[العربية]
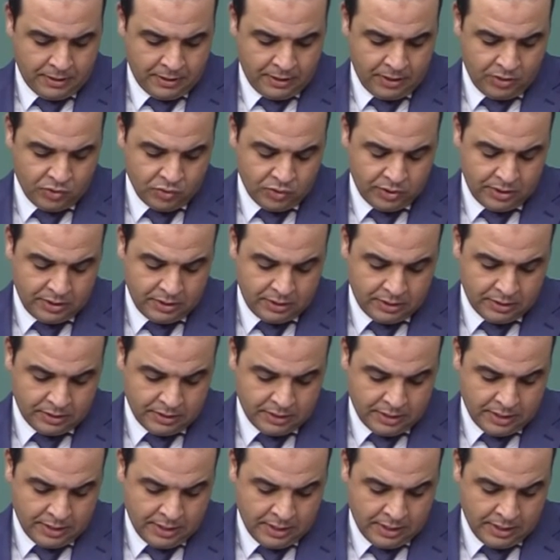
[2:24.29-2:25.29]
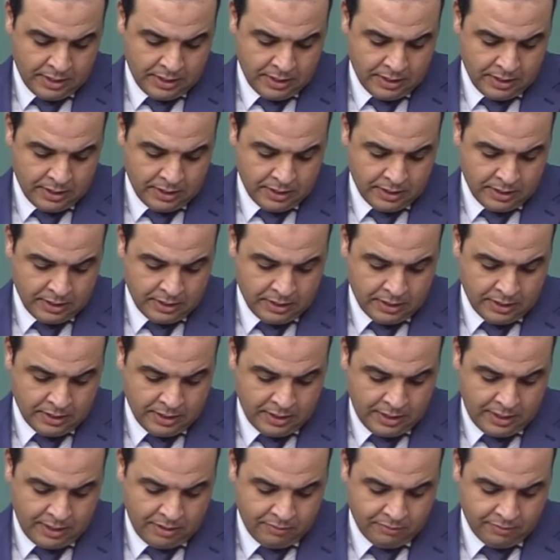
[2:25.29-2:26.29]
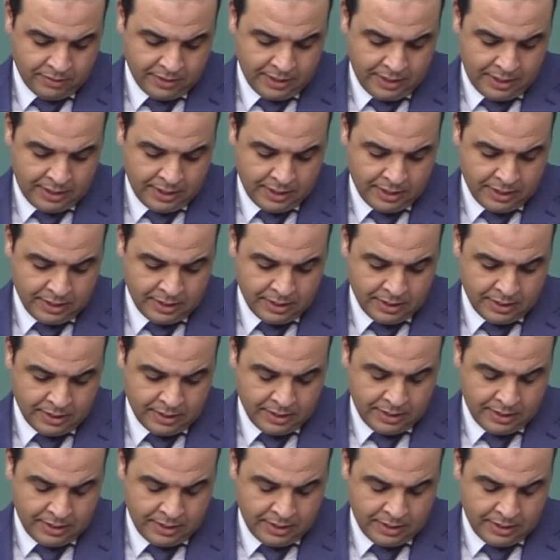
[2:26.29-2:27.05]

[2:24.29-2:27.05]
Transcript: كيجي الحفاظ على